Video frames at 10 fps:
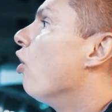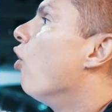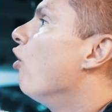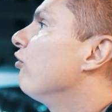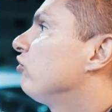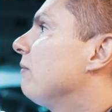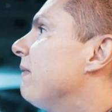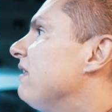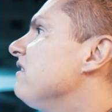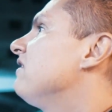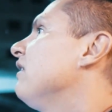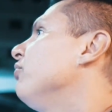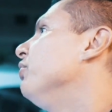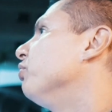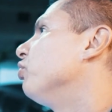Ou você pensa em ser
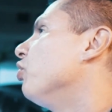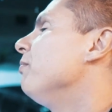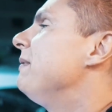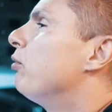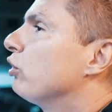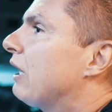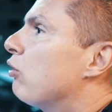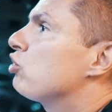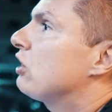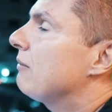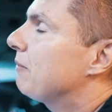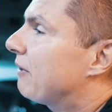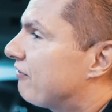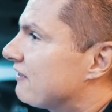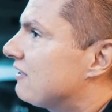um YouTube e botar um shape
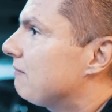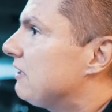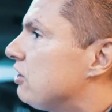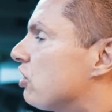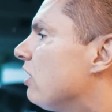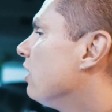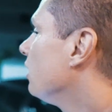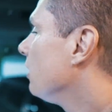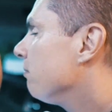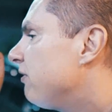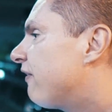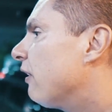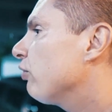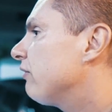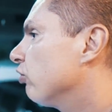para fazer mídia? Me
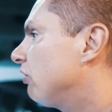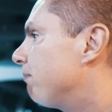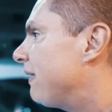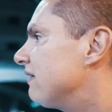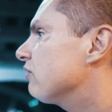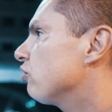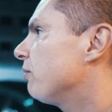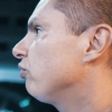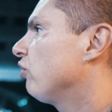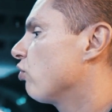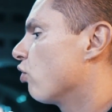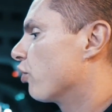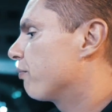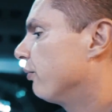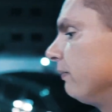fala o que você pensa sobre o seu corpo.